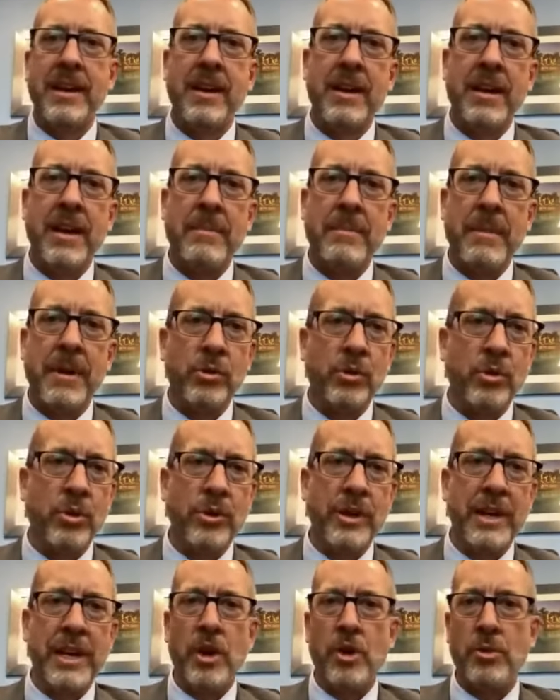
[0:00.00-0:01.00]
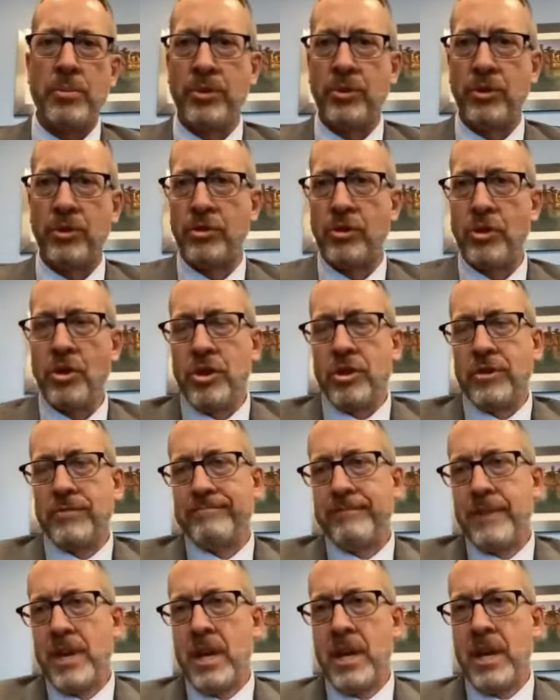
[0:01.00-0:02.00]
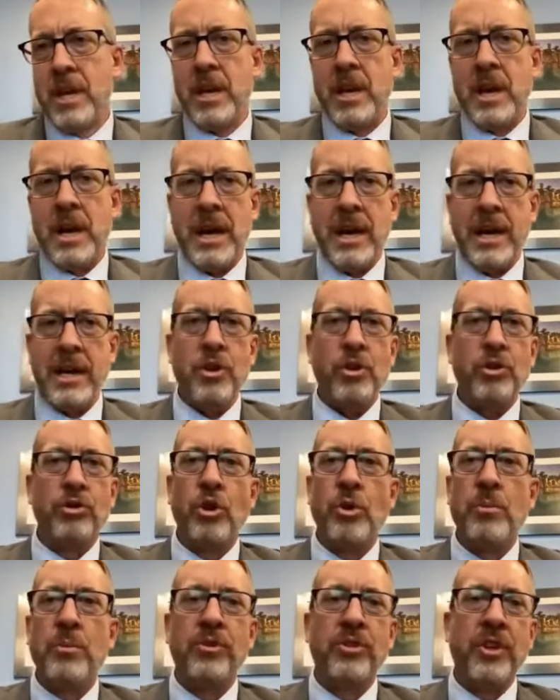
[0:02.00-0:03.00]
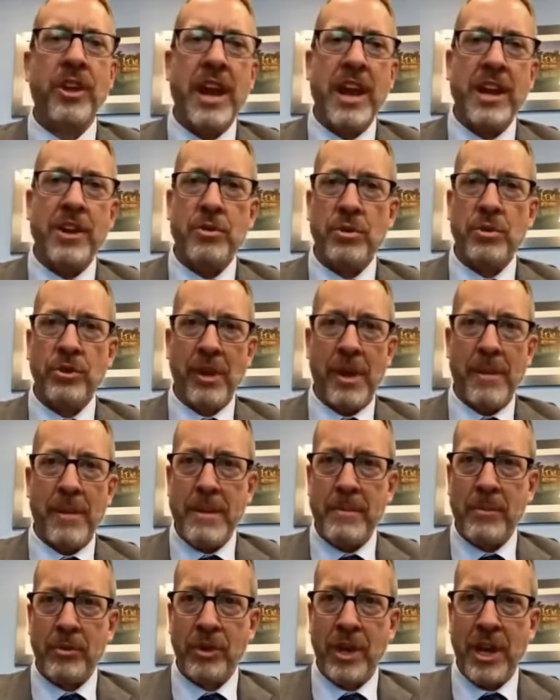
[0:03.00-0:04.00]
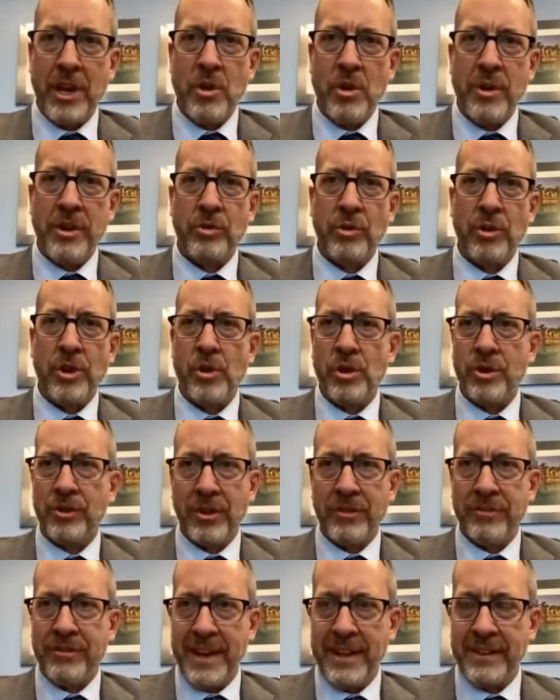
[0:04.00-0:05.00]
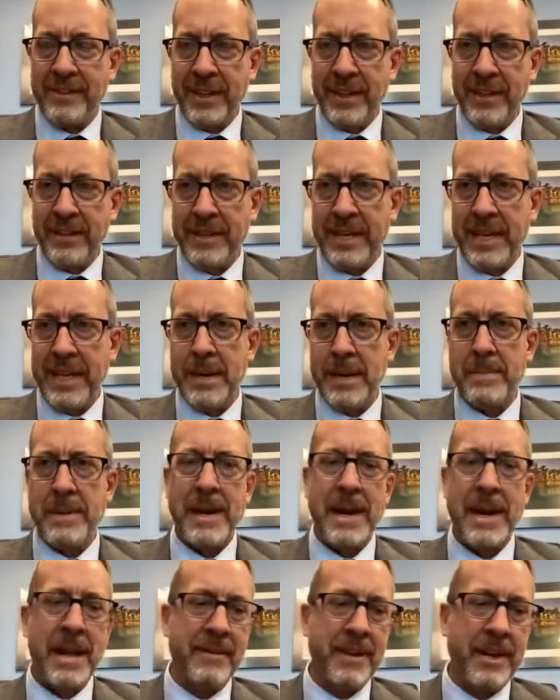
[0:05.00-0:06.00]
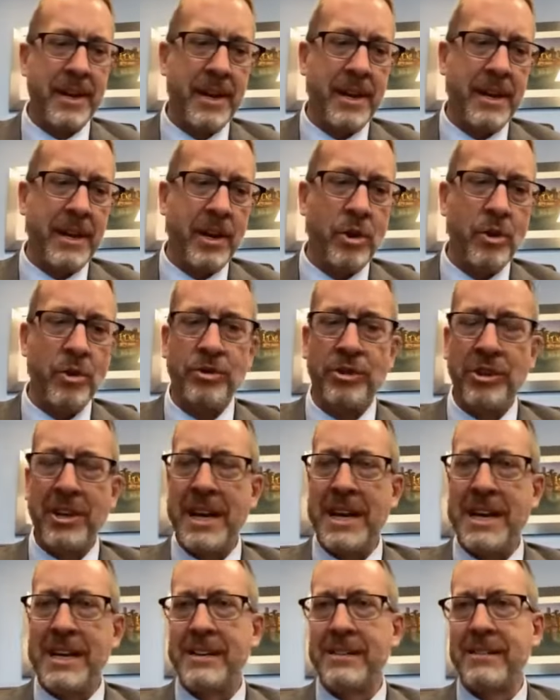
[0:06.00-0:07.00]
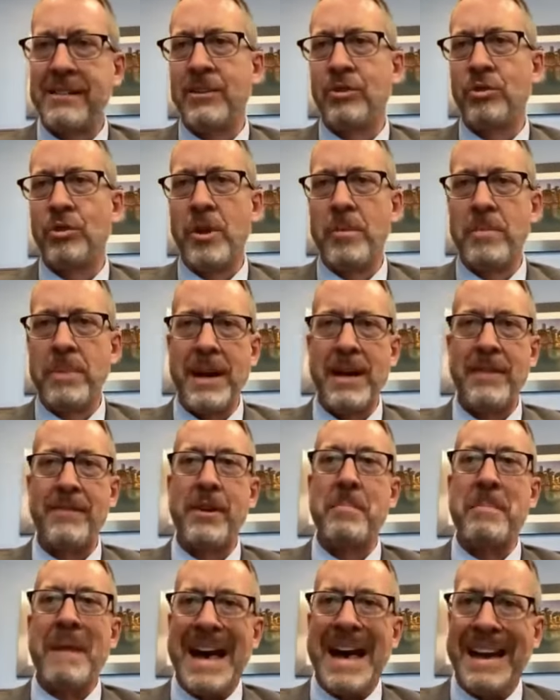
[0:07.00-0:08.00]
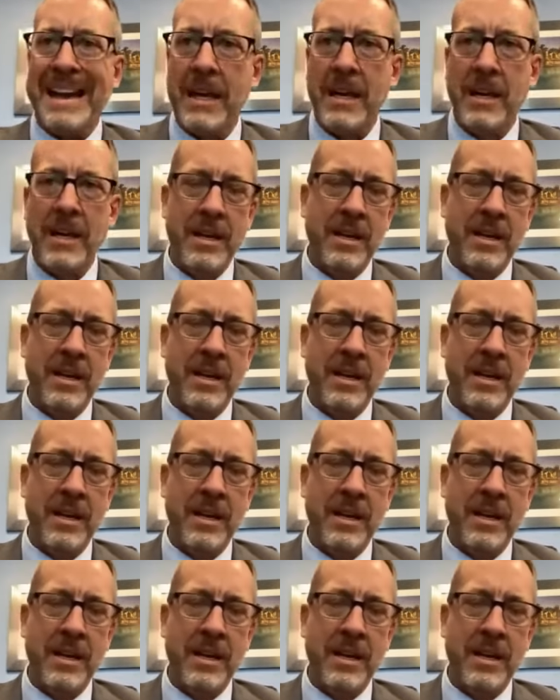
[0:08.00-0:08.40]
eh, Maduro y la oposición, ah, y no somos ingenuos, sabemos que no es una cosa fácil, y la palabra negociar es una palabra mala